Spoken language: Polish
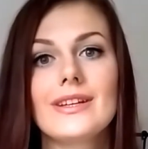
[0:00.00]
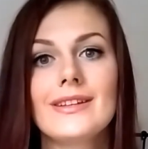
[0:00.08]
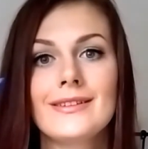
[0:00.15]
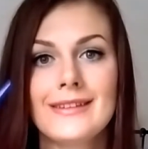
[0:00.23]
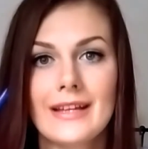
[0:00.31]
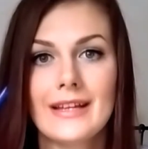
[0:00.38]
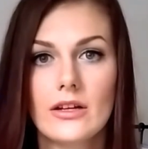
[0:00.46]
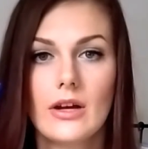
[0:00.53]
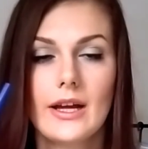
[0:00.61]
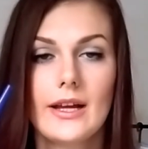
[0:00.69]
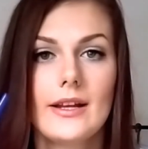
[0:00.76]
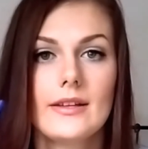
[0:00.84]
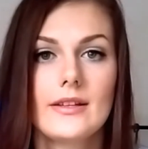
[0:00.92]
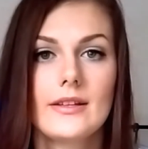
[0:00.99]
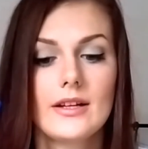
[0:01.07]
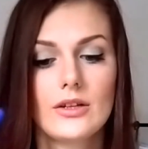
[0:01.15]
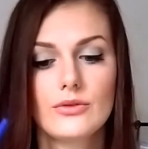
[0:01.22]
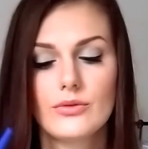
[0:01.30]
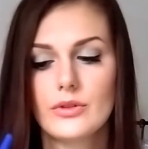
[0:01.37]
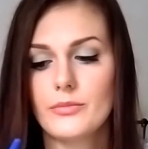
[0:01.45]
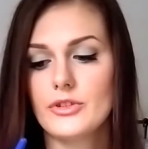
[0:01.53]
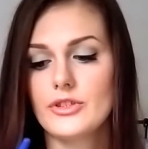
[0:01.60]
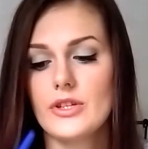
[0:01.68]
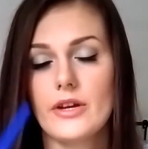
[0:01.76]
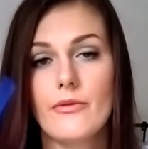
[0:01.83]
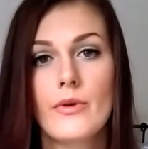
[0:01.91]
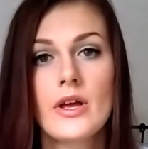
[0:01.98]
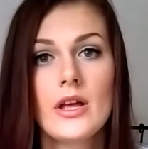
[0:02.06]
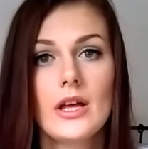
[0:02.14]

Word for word: innego eyelinera, który by się